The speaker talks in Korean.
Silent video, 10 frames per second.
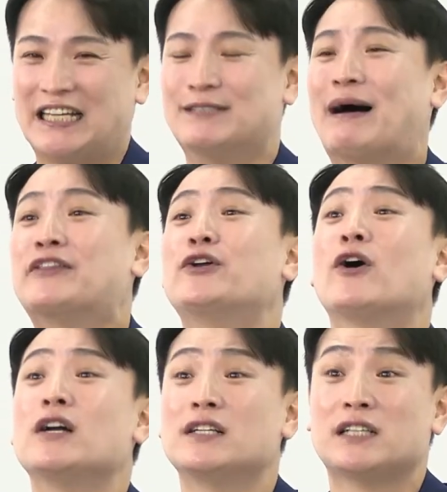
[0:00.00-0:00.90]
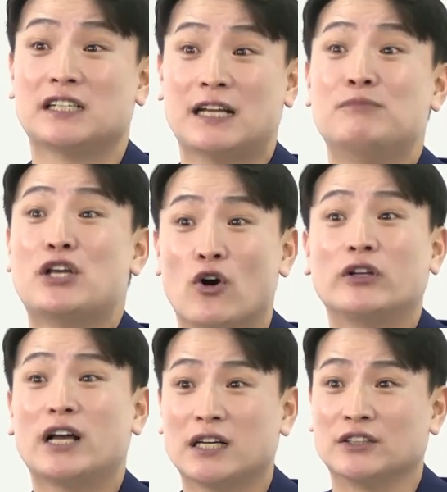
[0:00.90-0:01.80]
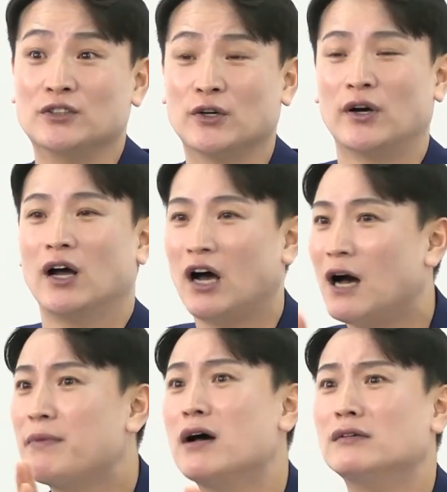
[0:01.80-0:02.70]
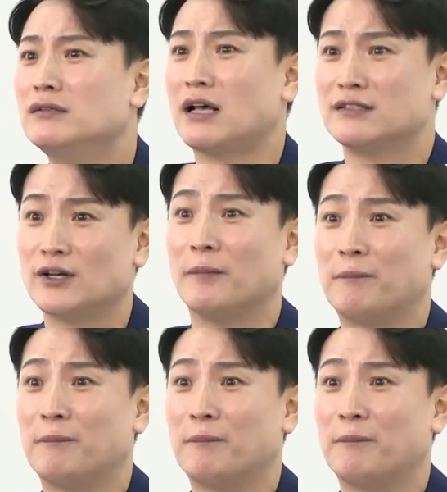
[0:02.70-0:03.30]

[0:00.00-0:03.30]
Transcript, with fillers: 이제 만들어가는 게 사실 MC의 역량이거든요. 네. 함양은 산삼